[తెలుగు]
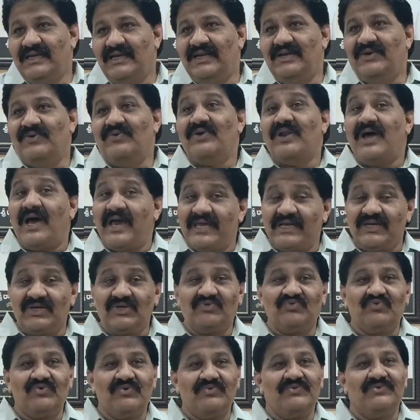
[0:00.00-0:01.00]
నిన్ను
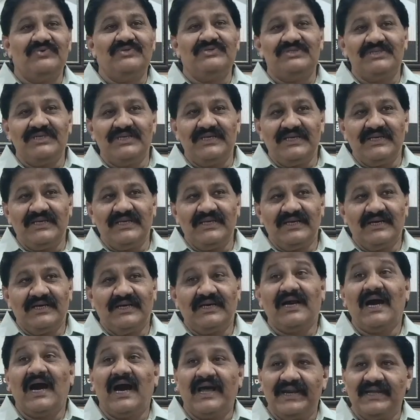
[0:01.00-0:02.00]
నాయకత్వం నుంచి
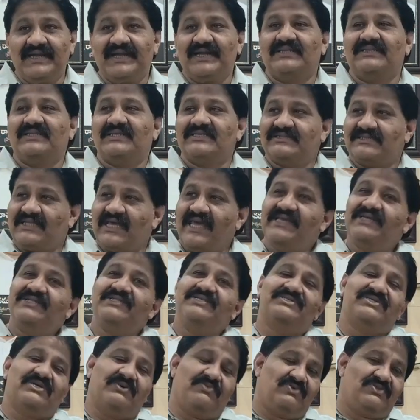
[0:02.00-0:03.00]
కార్యకర్త స్థాయికి
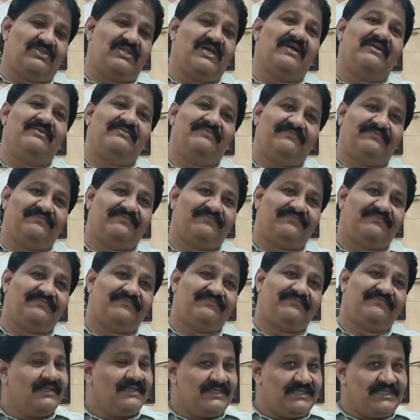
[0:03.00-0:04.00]
తీసుకుపోతా
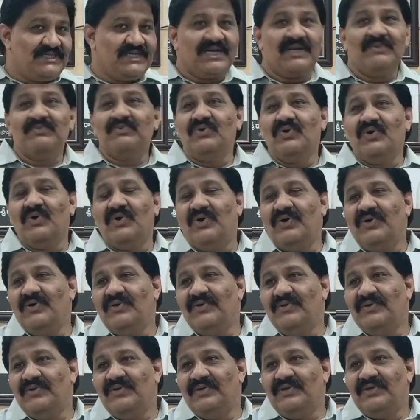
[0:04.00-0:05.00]
జనములో
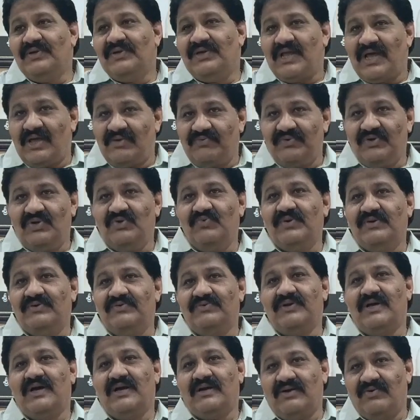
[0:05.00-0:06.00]
నా
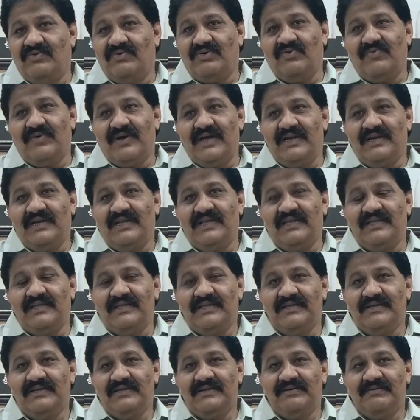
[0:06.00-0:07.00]
విలువను నా గౌరవాన్ని
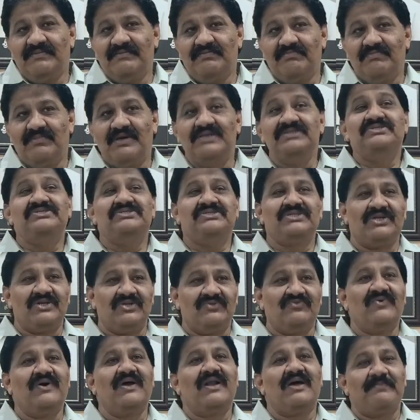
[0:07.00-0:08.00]

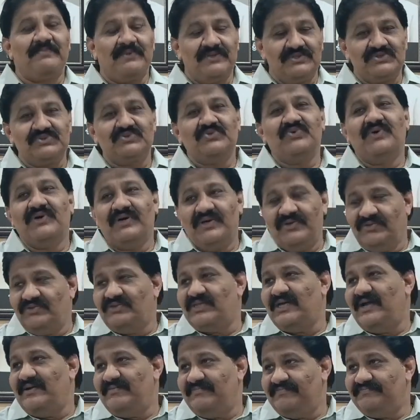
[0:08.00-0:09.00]
మంచితనం ద్వారా
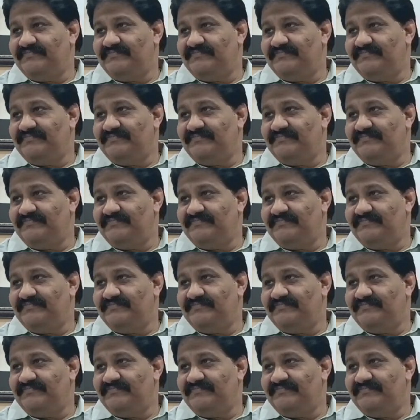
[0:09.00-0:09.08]
పెంచుకోగలుగుతా